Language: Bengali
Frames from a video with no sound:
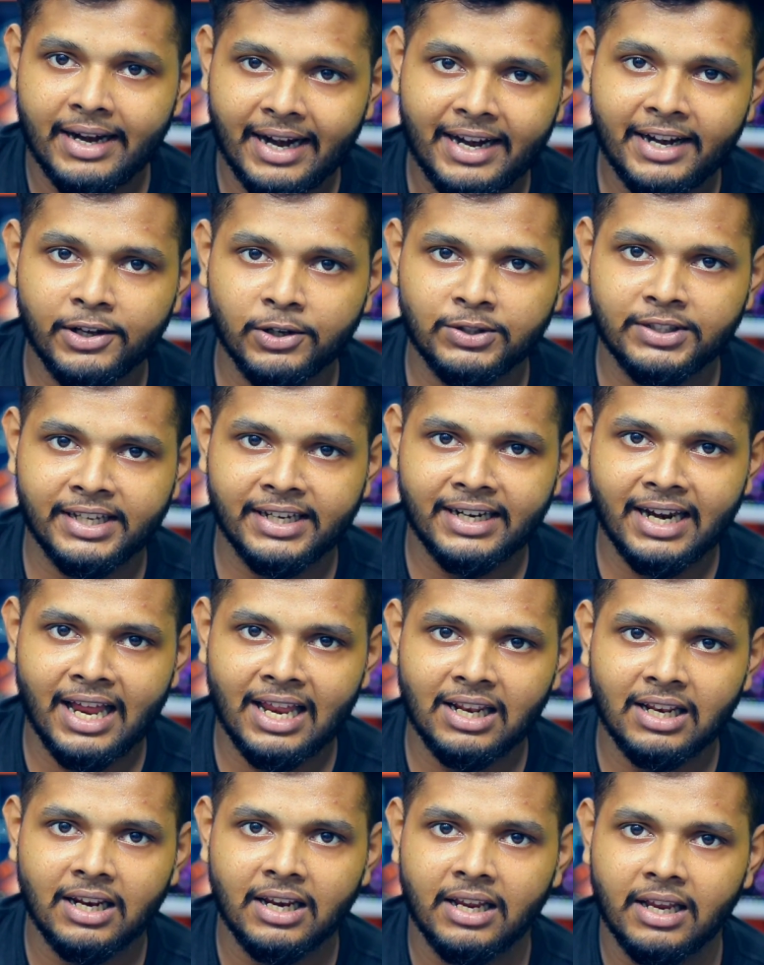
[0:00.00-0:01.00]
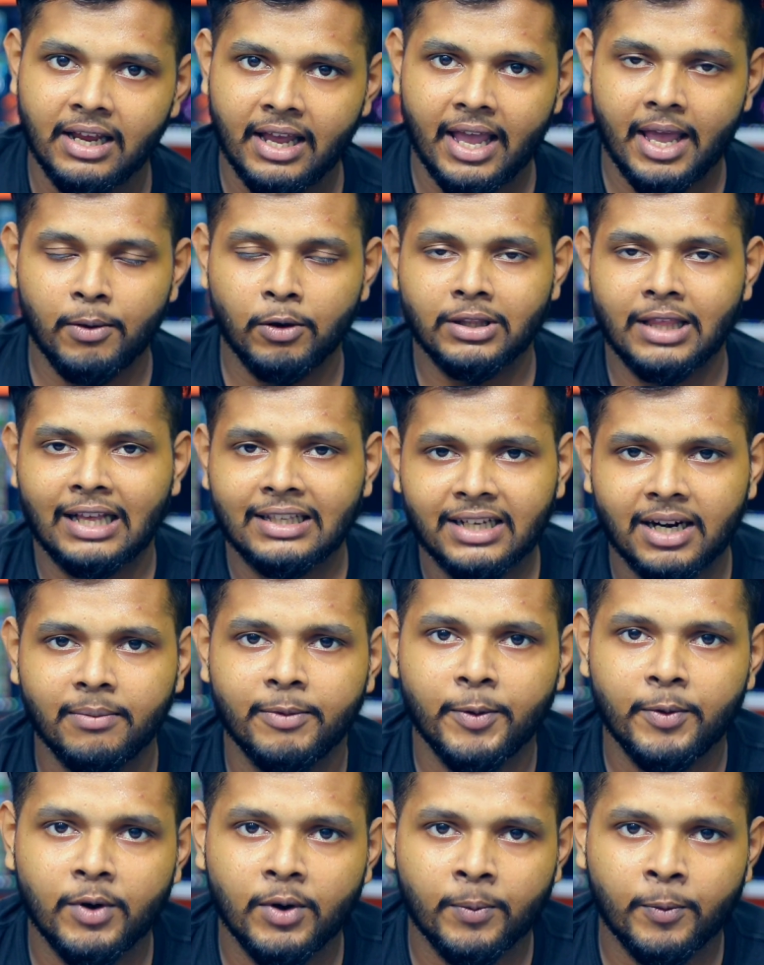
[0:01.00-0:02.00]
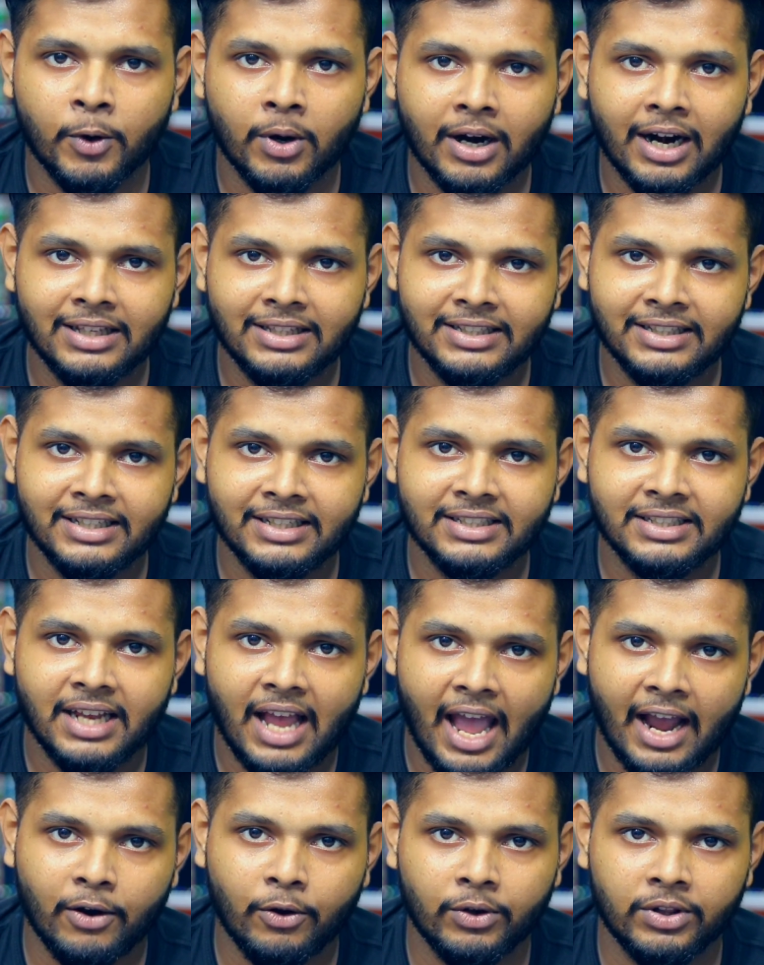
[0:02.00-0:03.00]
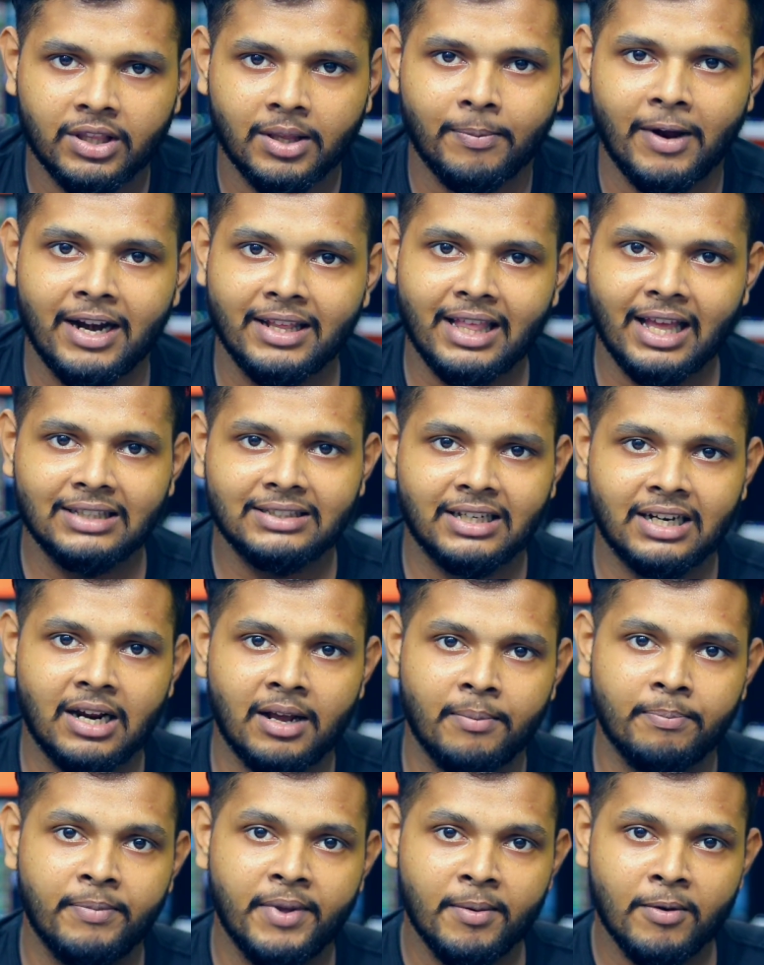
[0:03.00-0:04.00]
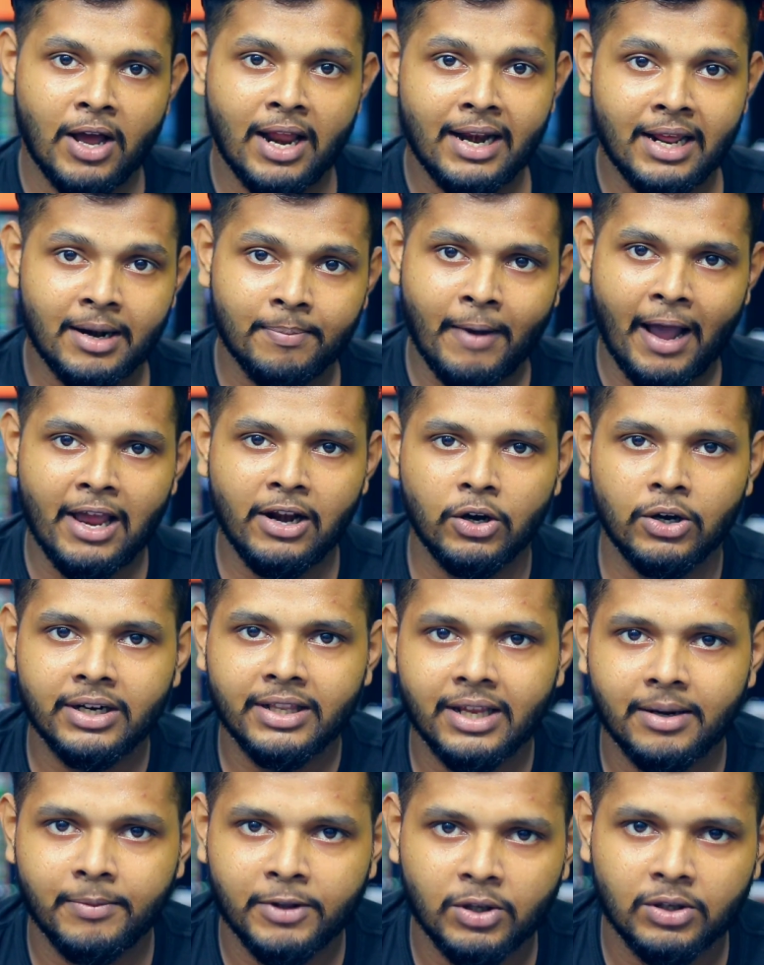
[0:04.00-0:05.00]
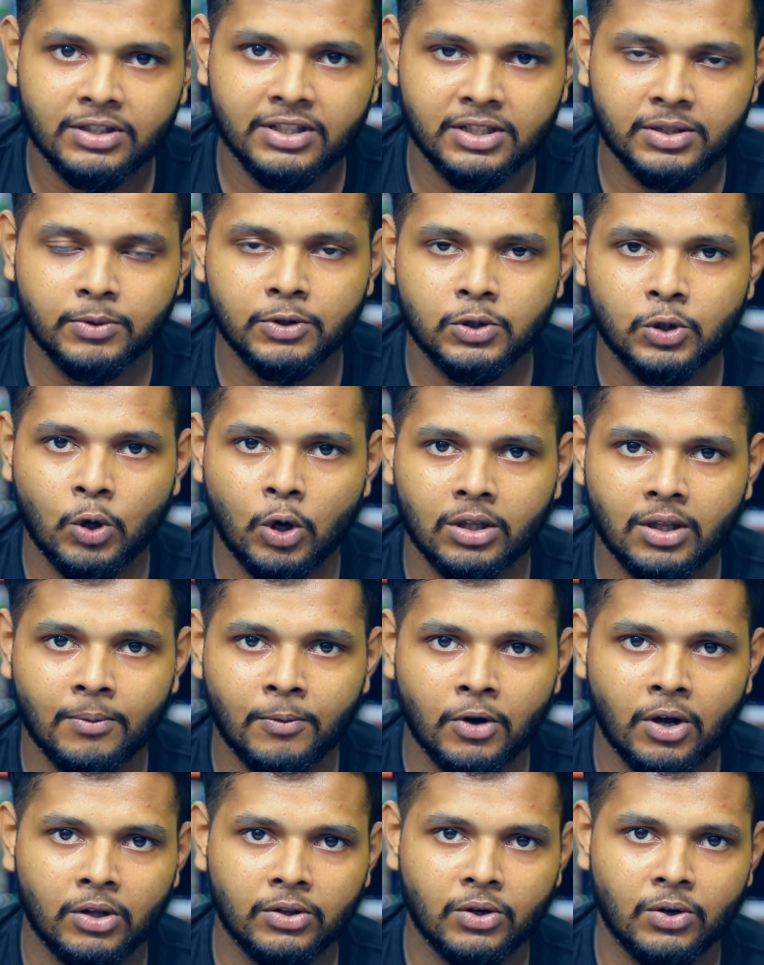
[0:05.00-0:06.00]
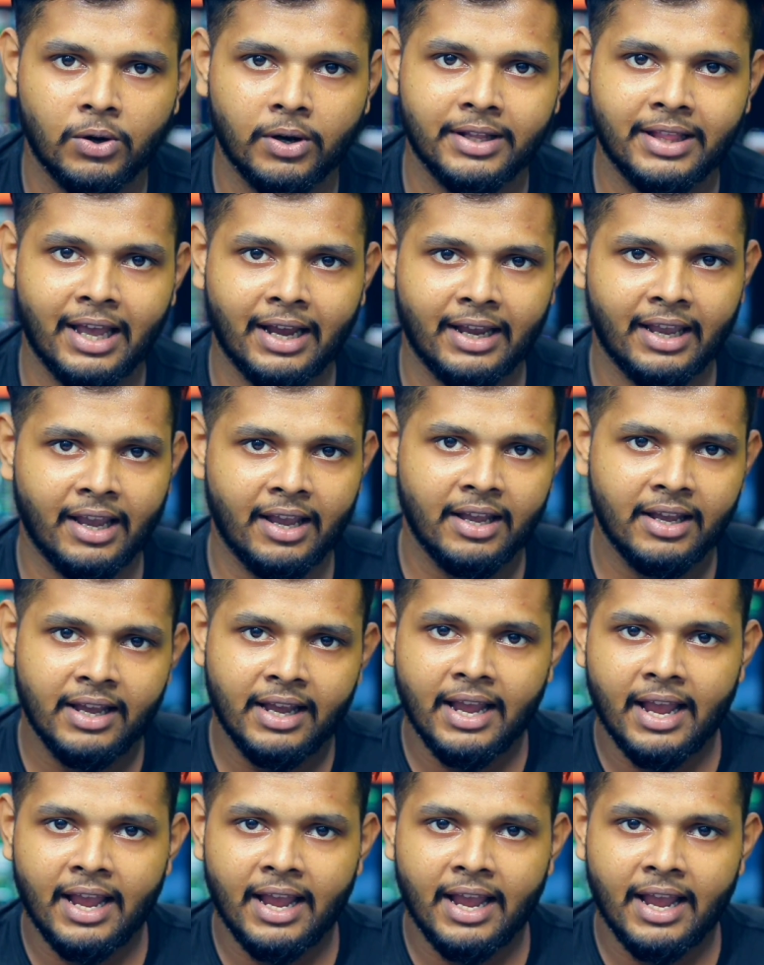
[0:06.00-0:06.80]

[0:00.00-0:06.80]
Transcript: রেডিও সিগনাল এবং তাছাড়া বিভিন্ন প্রকার জিনিস হ্যাক করতে পারি তাছাড়া বিমানের পাইলটদের ভিতর যে সমস্ত কথোপকথন হয়ে থাকে